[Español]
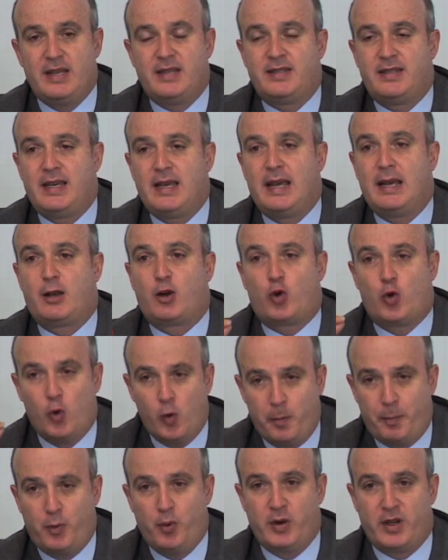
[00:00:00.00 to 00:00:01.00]
y si
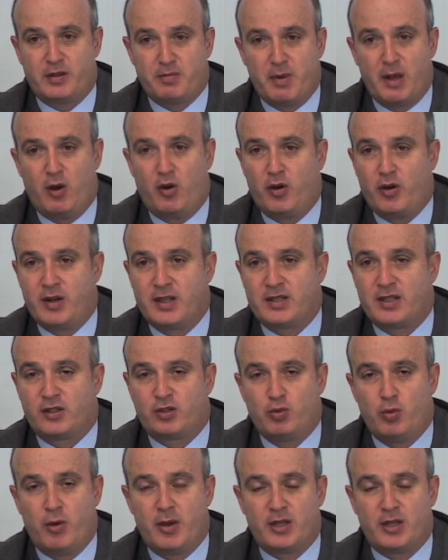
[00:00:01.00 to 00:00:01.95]
cúpulas mejores a su